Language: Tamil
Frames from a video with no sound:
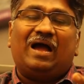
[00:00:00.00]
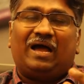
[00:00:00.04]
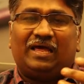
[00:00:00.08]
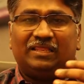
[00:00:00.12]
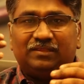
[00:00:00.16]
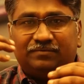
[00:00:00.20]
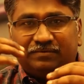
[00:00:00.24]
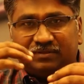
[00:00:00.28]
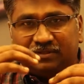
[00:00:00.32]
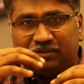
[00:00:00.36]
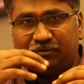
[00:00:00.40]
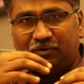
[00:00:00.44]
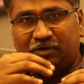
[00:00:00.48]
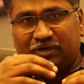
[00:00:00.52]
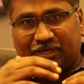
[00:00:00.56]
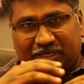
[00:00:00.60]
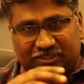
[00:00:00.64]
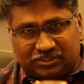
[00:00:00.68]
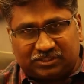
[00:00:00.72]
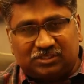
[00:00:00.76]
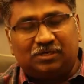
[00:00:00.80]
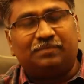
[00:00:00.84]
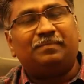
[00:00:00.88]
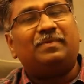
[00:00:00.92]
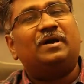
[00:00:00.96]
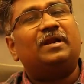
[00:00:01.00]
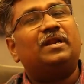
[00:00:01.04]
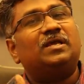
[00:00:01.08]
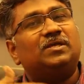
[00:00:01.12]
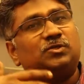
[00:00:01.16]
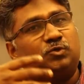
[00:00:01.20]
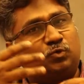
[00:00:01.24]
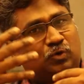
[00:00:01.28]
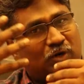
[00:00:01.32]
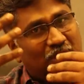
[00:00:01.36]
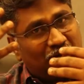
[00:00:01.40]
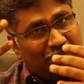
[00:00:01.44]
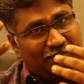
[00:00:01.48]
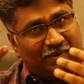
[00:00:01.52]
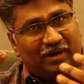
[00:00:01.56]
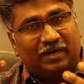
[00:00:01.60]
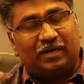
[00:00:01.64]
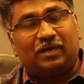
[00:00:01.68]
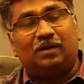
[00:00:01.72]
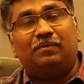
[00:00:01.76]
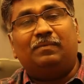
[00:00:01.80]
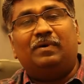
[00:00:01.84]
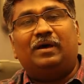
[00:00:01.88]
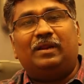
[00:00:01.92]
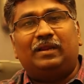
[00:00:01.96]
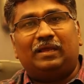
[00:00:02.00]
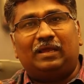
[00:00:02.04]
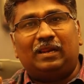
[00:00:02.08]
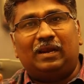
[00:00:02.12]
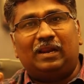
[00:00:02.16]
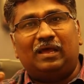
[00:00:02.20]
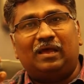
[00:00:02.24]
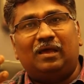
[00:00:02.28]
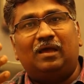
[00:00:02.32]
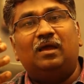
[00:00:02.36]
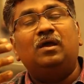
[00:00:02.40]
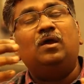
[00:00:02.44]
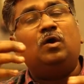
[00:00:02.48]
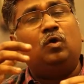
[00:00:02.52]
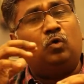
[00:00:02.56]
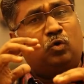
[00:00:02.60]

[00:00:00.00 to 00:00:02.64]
அது வந்து ஒரு கஷ்டமான சூழல் மாற்றமாக இருக்கலாம்